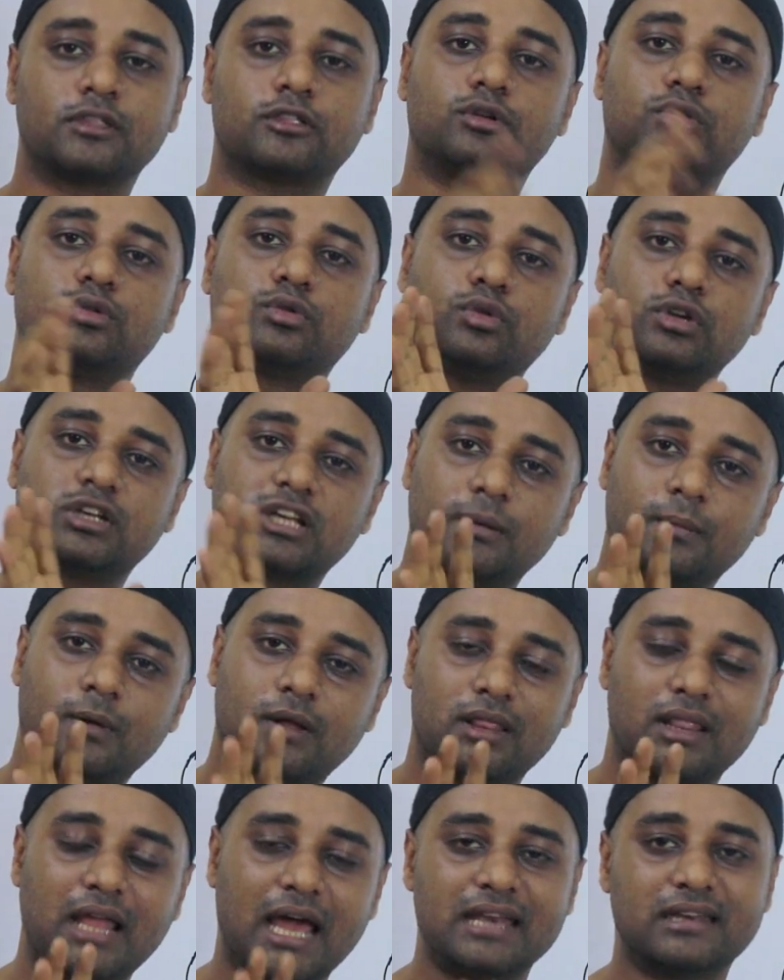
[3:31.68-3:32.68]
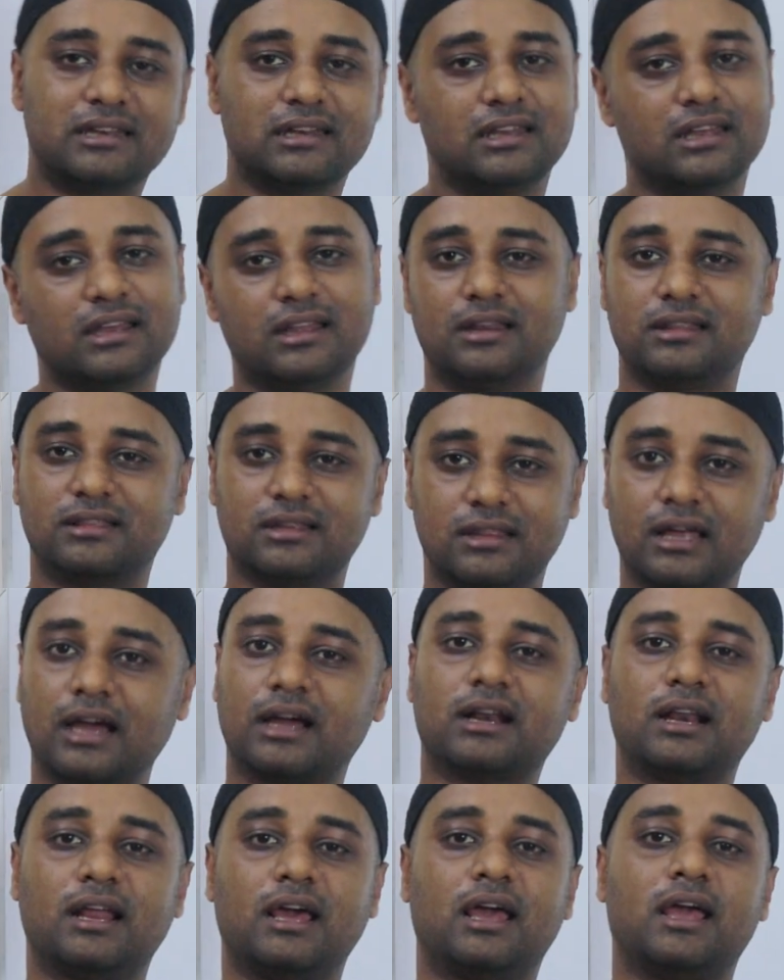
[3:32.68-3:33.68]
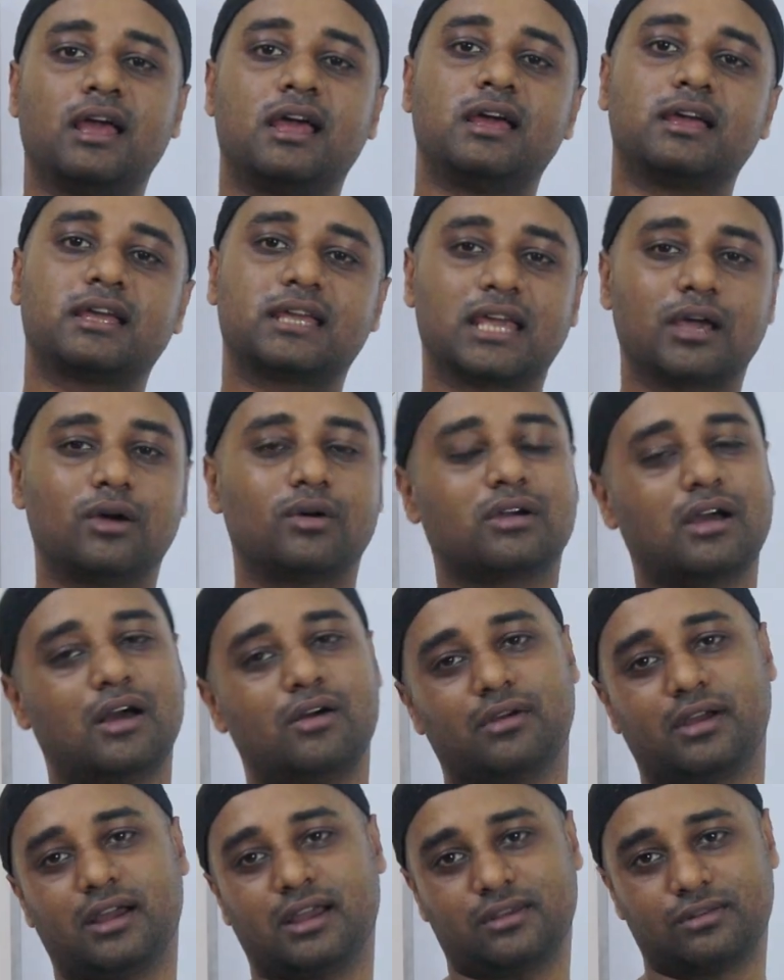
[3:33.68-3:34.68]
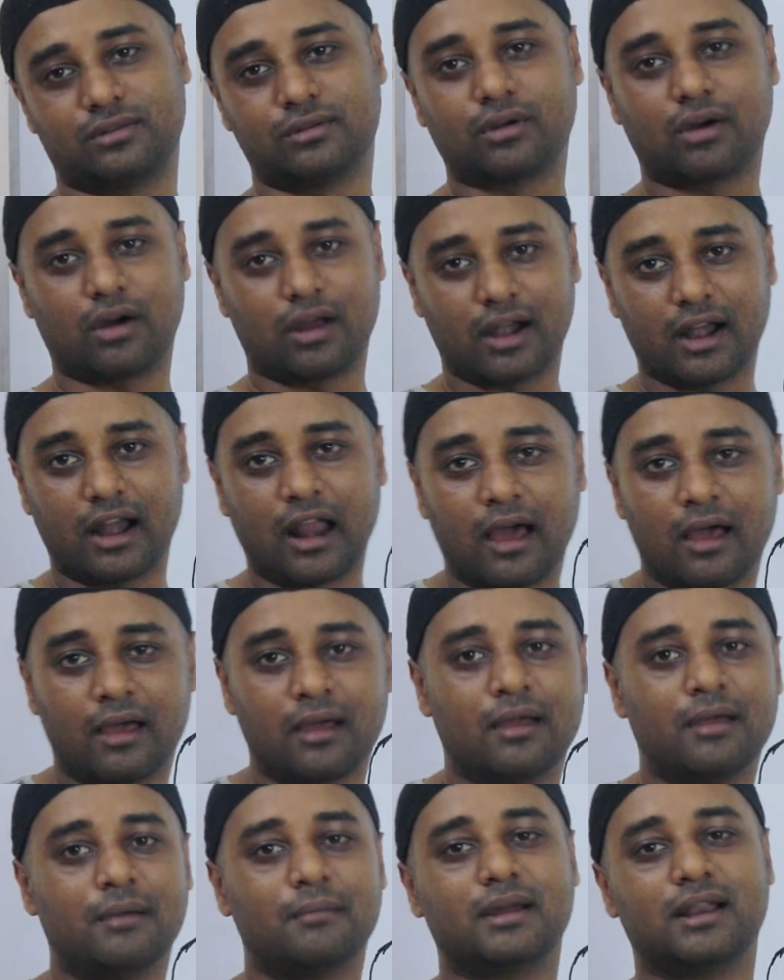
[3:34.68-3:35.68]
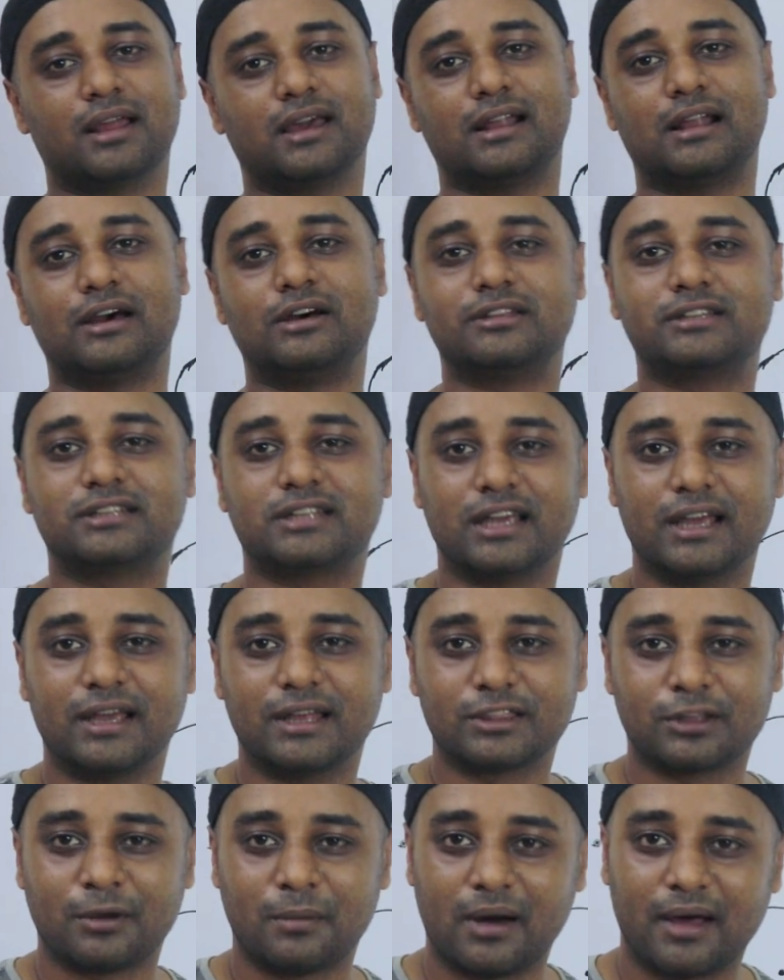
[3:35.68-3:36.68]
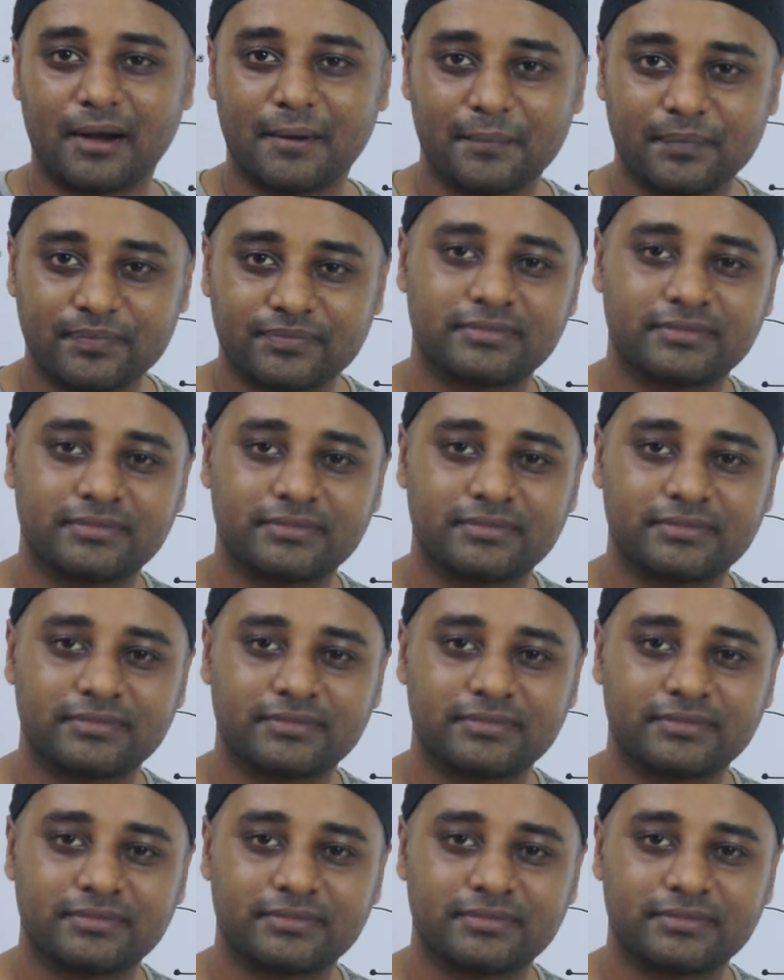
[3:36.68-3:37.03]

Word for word: তো দুইটা বল নাইনটি ডিগ্রিতে থাকলে কেউ কাউকে কিছু করে না মানে এরা হচ্ছে তোমার